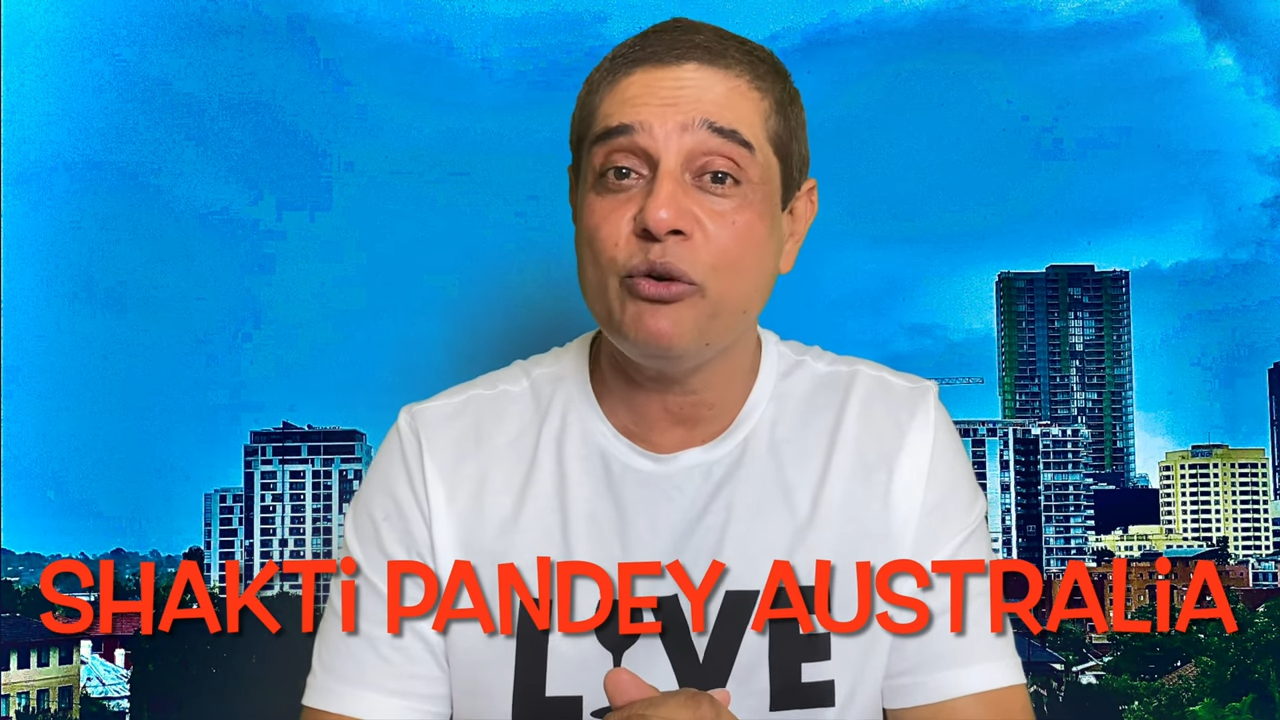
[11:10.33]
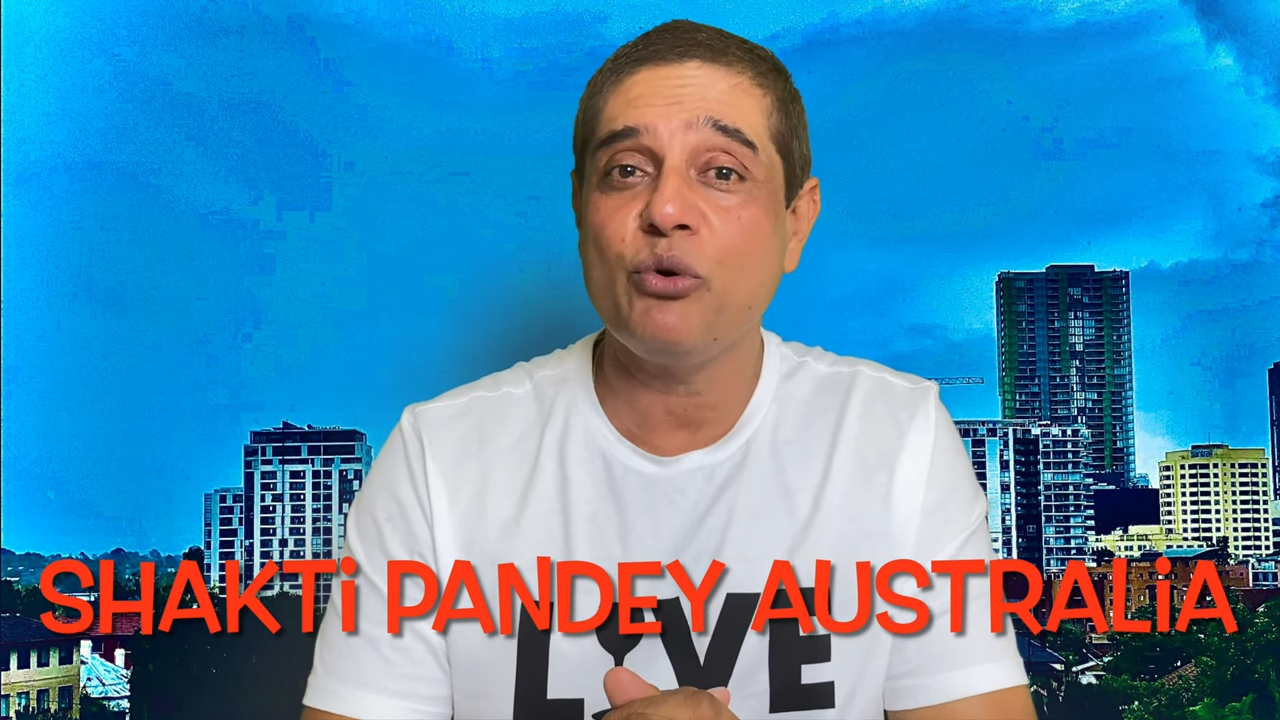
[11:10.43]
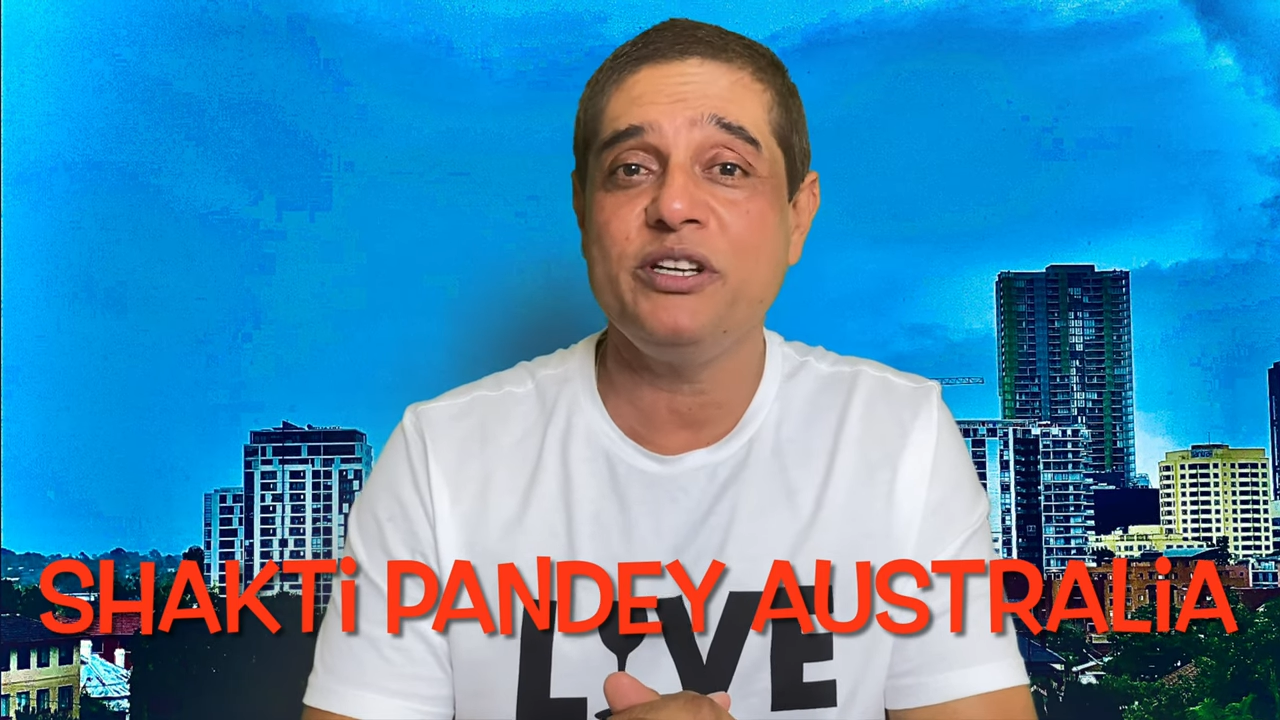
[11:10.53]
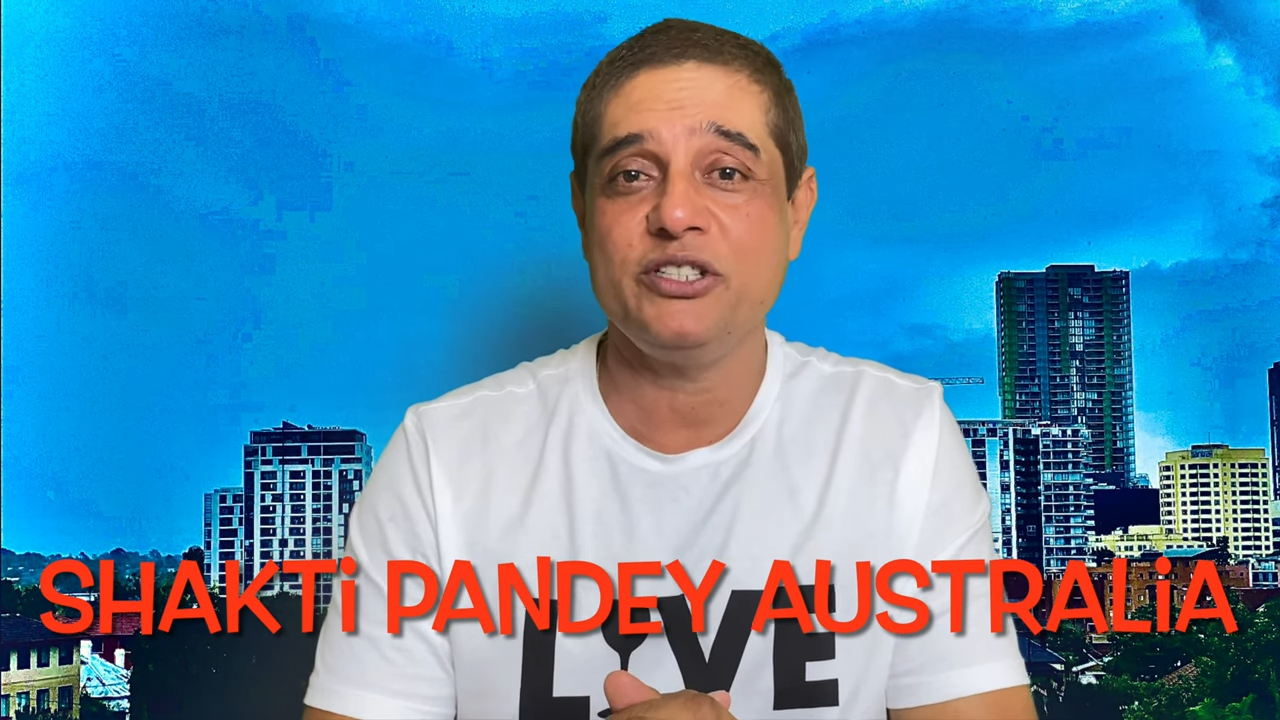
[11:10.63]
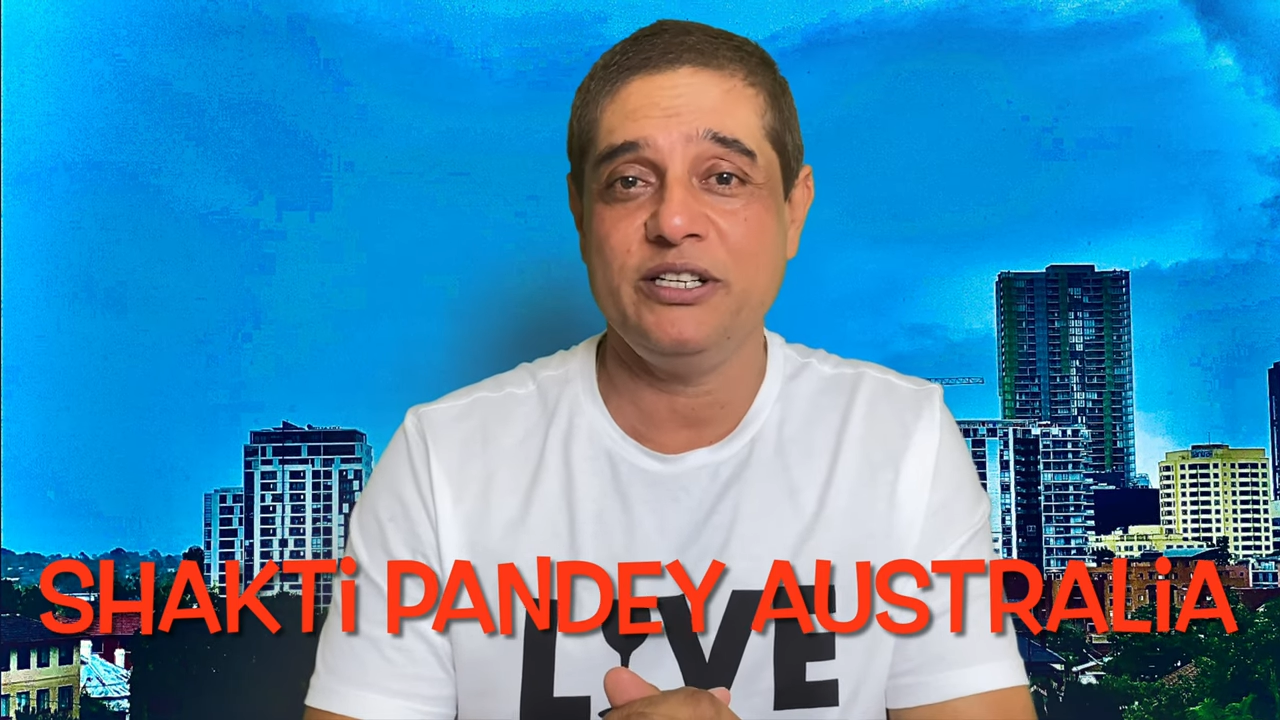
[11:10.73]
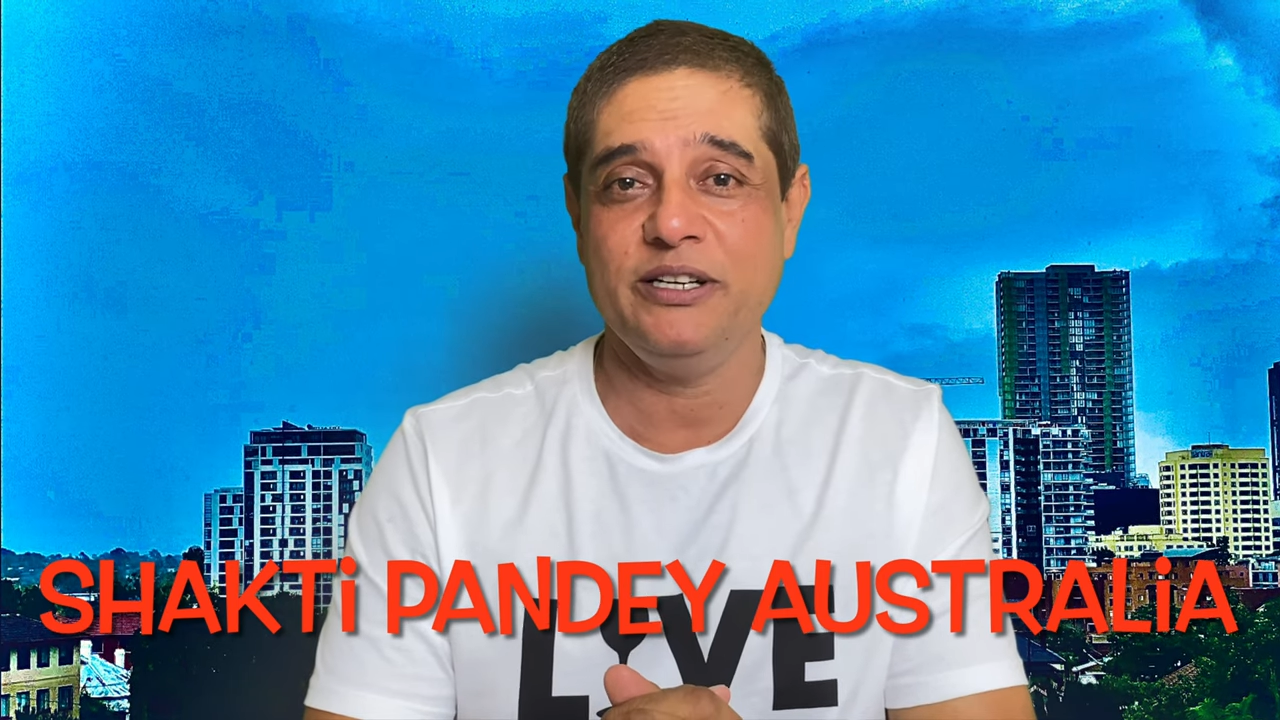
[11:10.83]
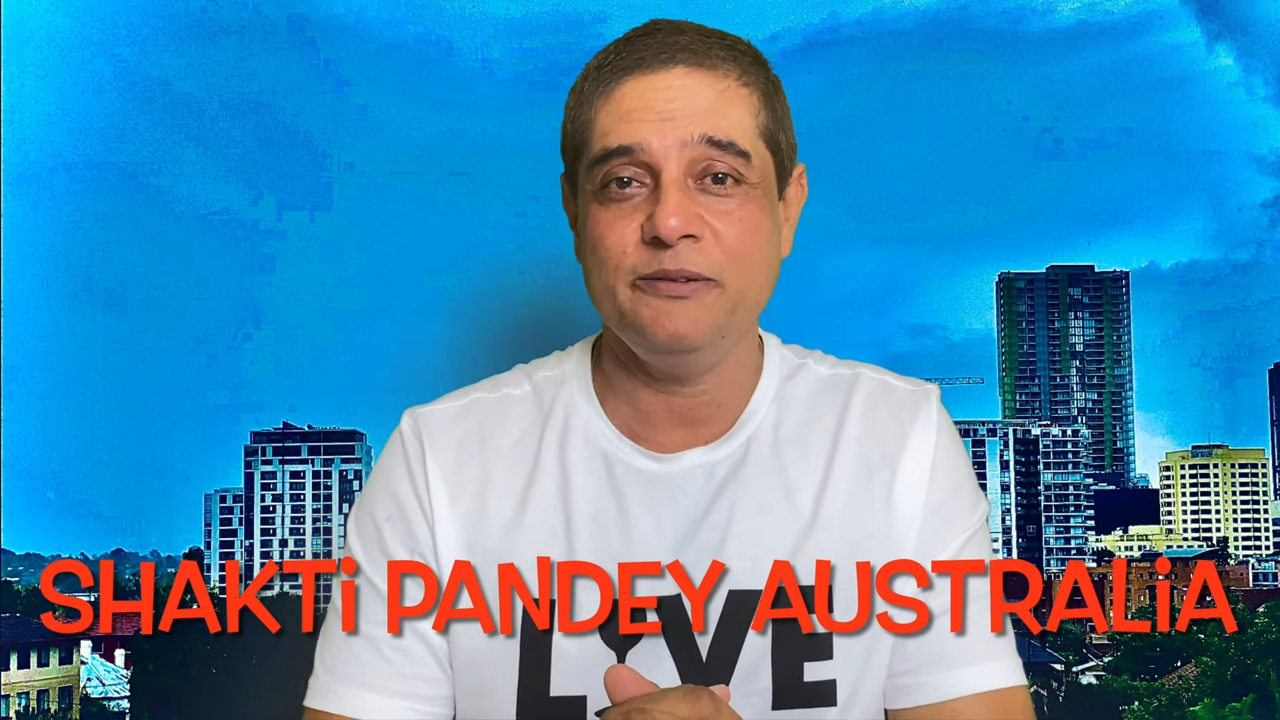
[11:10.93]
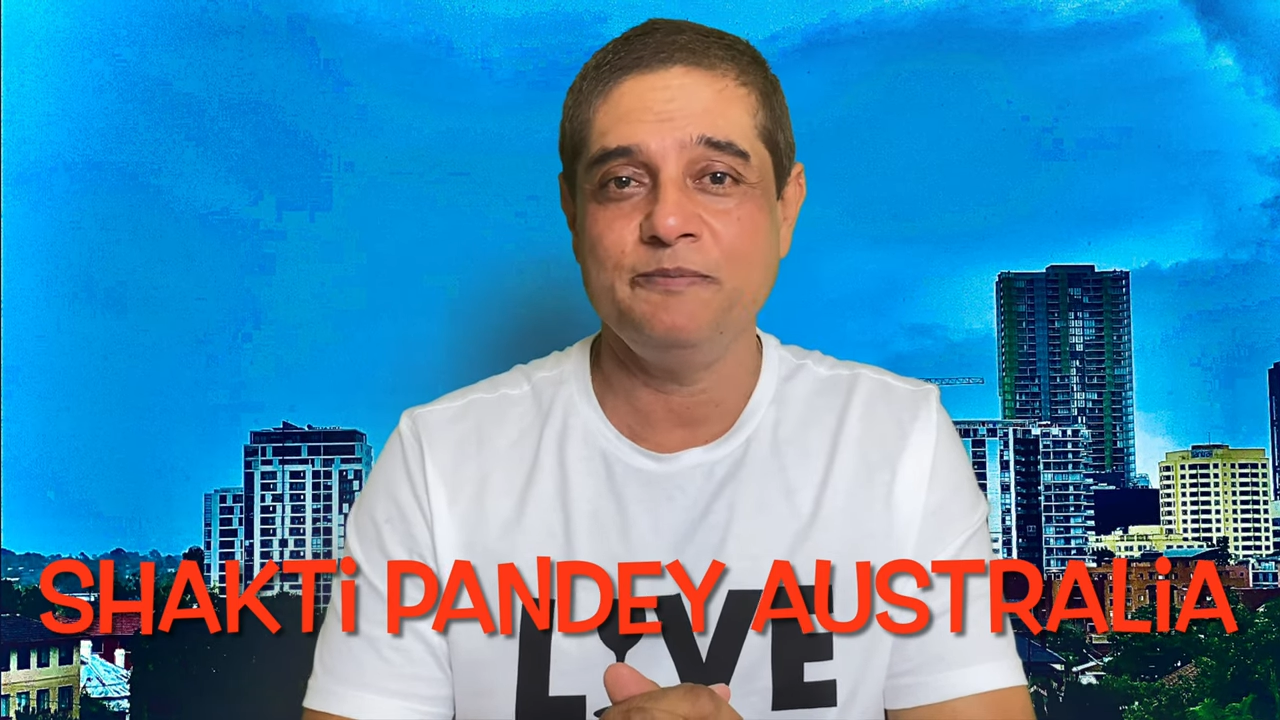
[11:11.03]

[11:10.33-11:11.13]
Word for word: होनी चाहिए